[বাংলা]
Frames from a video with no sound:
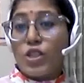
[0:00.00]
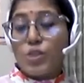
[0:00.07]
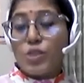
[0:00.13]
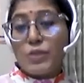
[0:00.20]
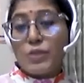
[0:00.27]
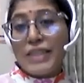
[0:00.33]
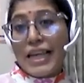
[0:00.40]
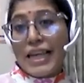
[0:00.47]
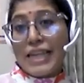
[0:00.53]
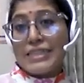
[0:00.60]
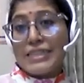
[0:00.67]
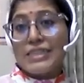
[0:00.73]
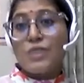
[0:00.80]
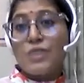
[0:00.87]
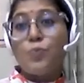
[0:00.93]
সময় দেখা
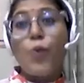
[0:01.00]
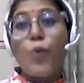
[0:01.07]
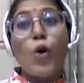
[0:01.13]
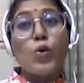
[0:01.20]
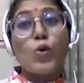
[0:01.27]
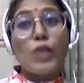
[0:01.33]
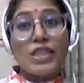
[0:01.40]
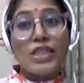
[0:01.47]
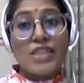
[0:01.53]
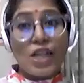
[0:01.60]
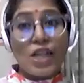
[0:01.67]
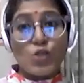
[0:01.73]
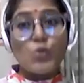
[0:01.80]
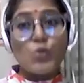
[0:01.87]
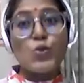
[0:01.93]
যায় যে বড়রা
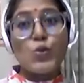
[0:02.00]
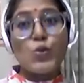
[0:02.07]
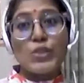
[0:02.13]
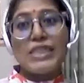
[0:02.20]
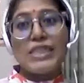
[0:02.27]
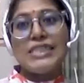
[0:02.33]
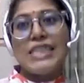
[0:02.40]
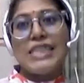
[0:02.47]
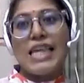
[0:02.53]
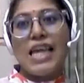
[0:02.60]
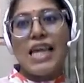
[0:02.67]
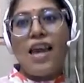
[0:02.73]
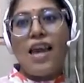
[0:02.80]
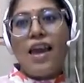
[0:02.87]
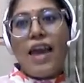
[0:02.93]
শাসন করতে যে
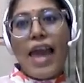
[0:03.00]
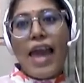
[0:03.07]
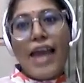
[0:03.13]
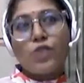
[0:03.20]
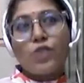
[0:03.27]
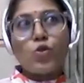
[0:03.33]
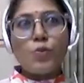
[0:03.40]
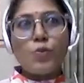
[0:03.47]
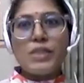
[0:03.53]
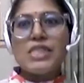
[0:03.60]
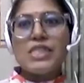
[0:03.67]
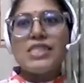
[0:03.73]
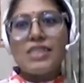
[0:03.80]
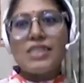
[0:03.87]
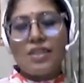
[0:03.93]
এত
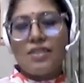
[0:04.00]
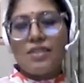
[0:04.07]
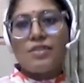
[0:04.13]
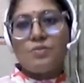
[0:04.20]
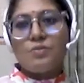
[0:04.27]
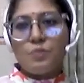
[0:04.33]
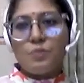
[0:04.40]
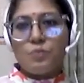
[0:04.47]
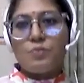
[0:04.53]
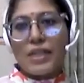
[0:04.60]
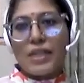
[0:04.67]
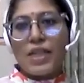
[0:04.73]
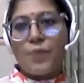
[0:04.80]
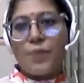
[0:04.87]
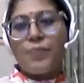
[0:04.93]
বেশি
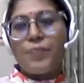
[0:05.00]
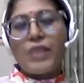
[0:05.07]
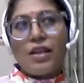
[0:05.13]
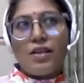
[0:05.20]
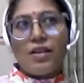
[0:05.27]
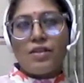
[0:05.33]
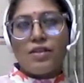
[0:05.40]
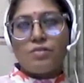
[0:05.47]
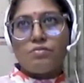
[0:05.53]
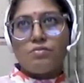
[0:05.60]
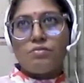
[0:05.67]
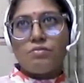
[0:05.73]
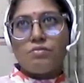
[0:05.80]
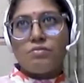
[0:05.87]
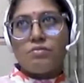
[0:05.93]
মানে
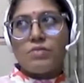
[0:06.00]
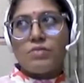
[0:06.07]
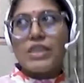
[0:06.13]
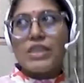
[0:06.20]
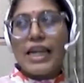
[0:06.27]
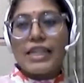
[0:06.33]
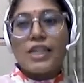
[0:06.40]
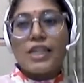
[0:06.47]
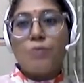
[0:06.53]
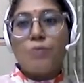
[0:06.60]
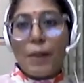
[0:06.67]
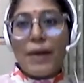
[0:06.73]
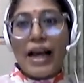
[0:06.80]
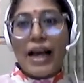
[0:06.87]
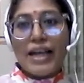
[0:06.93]

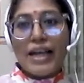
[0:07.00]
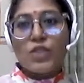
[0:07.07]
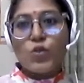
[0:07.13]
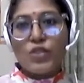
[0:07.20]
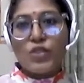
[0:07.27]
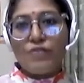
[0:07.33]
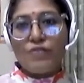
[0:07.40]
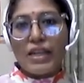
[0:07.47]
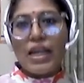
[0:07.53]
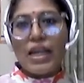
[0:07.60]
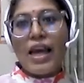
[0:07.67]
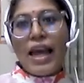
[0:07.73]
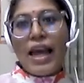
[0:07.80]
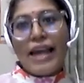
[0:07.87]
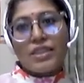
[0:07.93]
শারীরিকভাবে আঘাত করে ফেলে
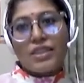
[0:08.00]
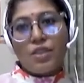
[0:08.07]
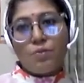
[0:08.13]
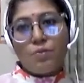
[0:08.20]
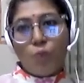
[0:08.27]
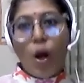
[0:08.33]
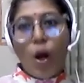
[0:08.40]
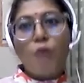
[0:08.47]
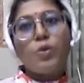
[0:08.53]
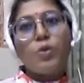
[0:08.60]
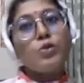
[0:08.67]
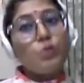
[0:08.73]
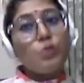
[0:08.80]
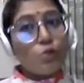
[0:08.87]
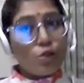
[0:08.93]
একটা ভয়াবহ
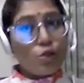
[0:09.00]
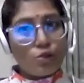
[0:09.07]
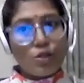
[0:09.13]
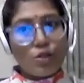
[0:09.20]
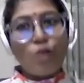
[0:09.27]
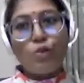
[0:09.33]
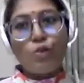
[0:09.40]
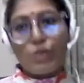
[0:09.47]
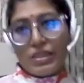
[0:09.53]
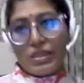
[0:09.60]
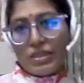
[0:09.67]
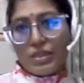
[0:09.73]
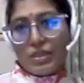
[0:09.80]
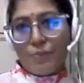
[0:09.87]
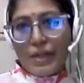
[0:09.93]
দুর্ঘটনাও ঘটে
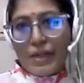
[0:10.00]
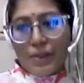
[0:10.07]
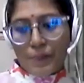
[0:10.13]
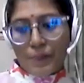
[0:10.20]
যেতে পারে